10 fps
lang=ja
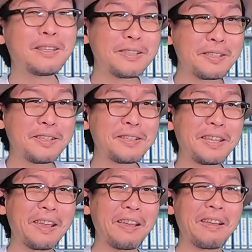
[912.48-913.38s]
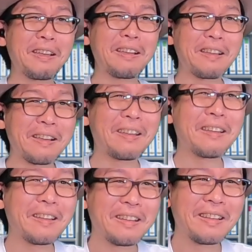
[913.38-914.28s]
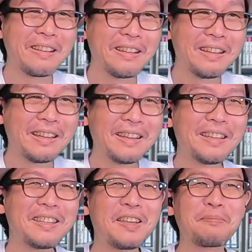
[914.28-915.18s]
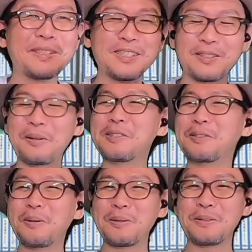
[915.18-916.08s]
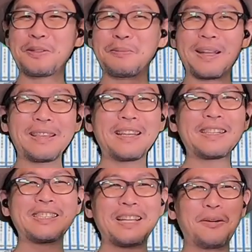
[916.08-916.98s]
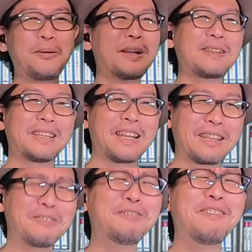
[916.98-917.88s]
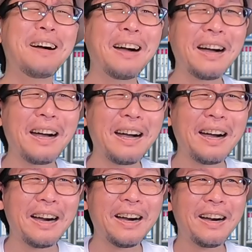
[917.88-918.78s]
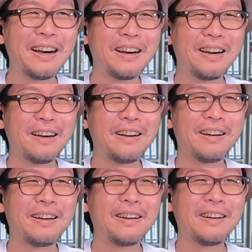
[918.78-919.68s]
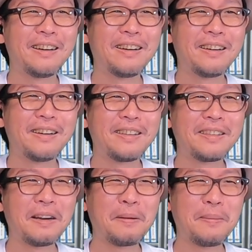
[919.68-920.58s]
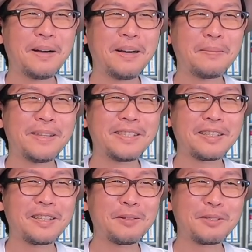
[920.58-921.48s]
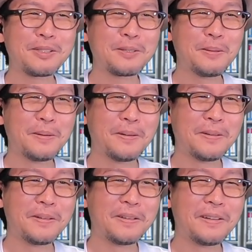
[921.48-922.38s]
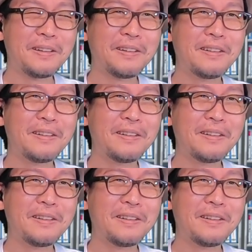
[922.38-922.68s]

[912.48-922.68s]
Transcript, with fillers: すげえ。やっぱすごいそういうまったりしたオーラじゃないけど、うわーやばめっちゃ楽しそう